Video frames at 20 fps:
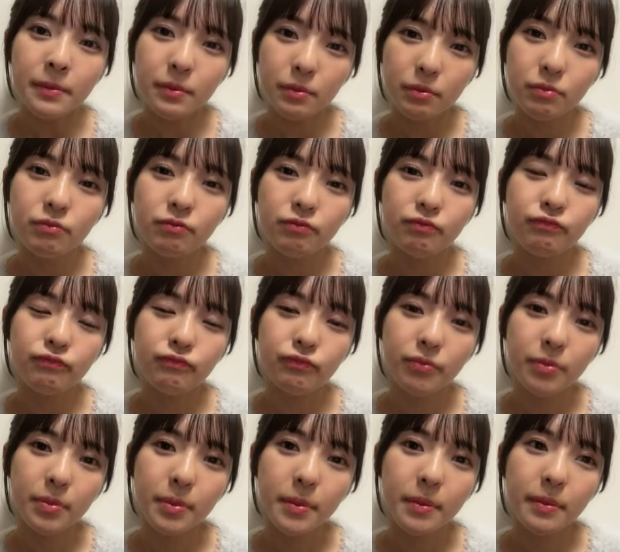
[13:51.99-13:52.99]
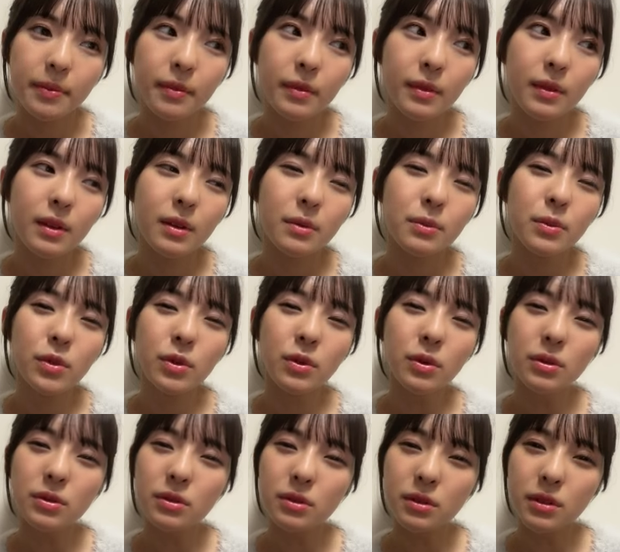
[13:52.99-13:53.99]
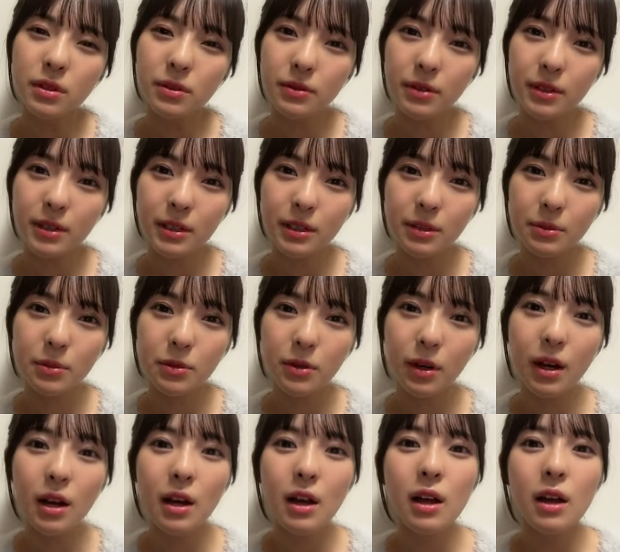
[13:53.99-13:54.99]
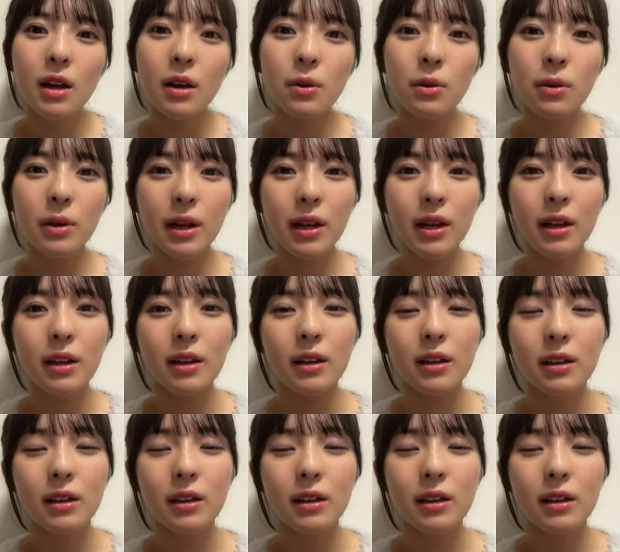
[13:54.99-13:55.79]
うんもう本当に不安だと思うあこれ